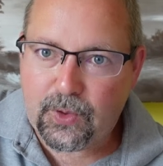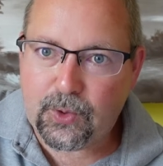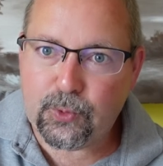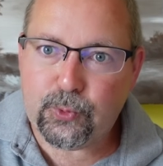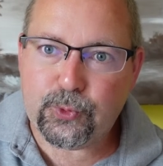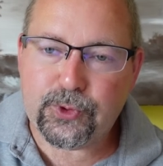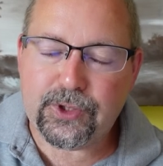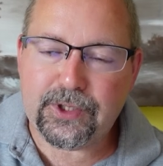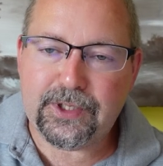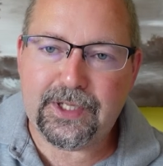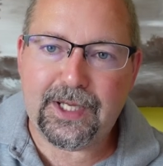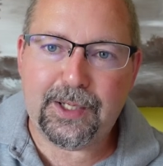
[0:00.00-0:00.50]

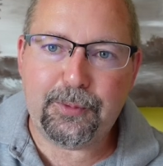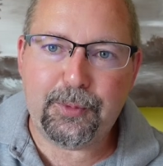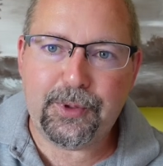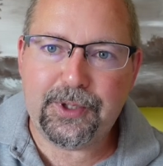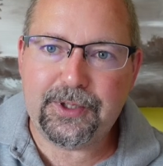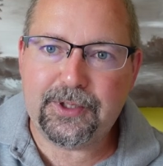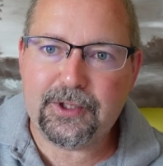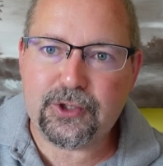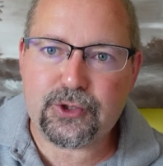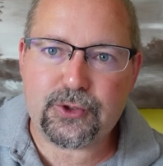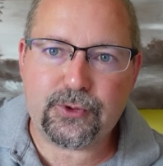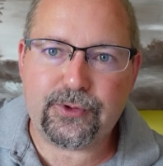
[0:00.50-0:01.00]
Unternehmen,
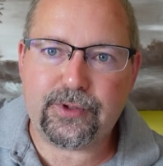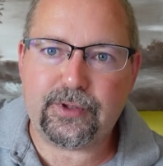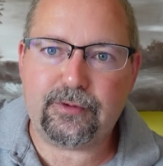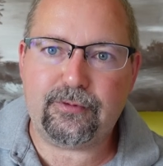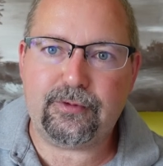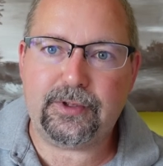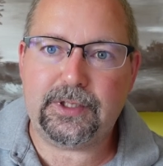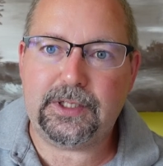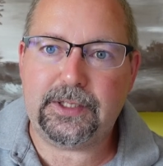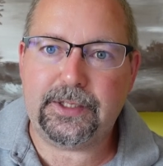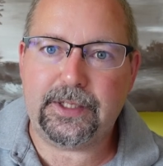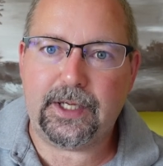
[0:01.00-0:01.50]
die schon seit
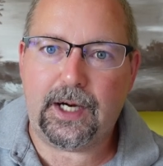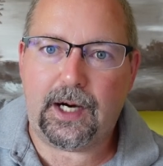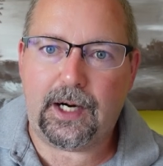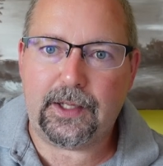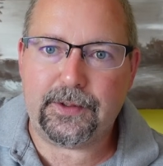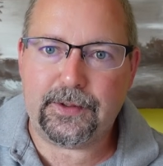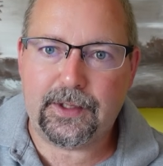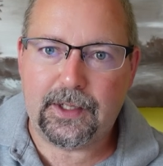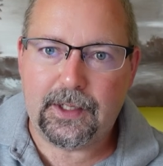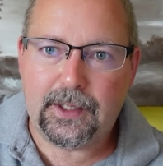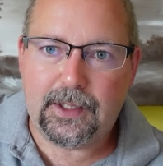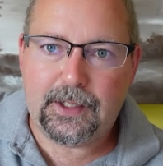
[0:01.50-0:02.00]
vielen
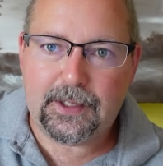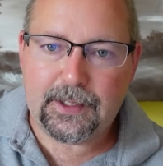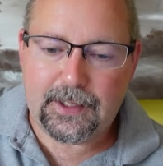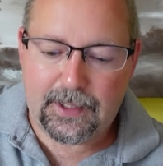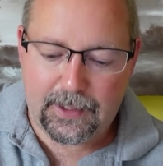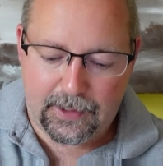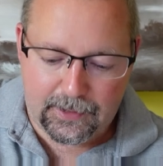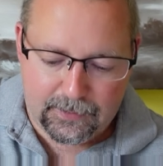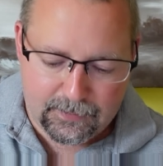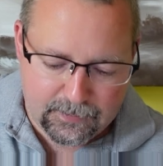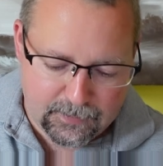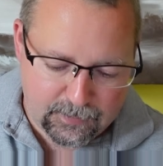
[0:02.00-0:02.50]
Jahren
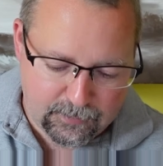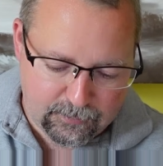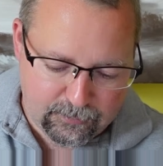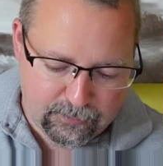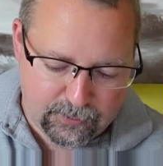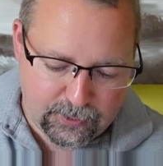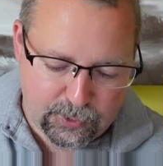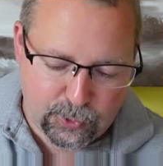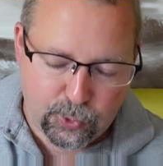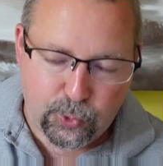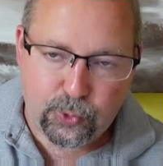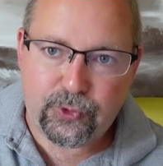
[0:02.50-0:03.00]
kein
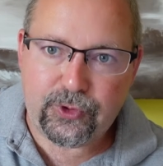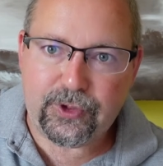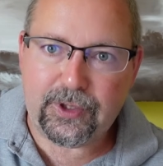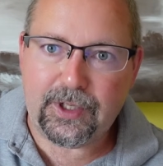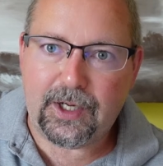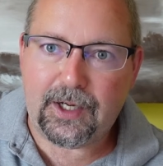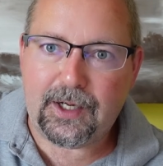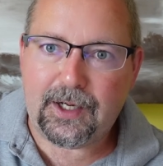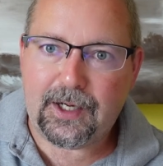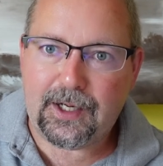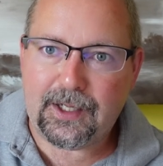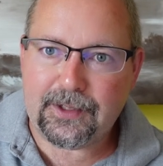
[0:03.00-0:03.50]

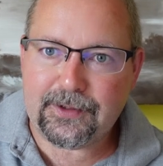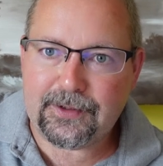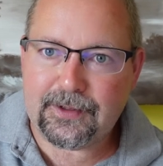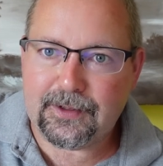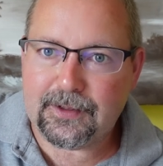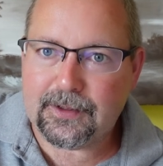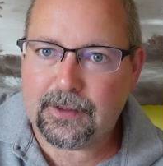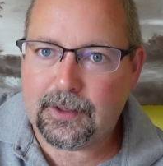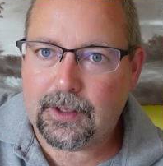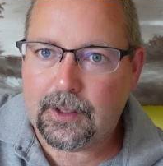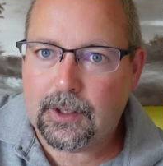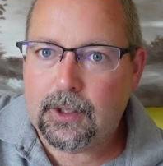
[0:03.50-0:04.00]
Verlustjahr hatten.